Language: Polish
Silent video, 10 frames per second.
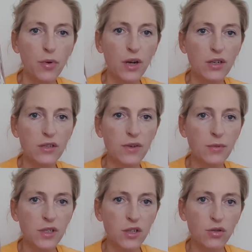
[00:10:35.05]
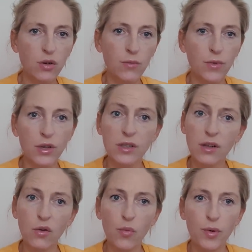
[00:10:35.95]
Pokażę Wam zresztą moje
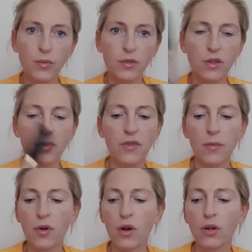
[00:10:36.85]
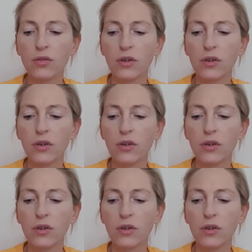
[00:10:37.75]
zakupy, zrobię Wam haul.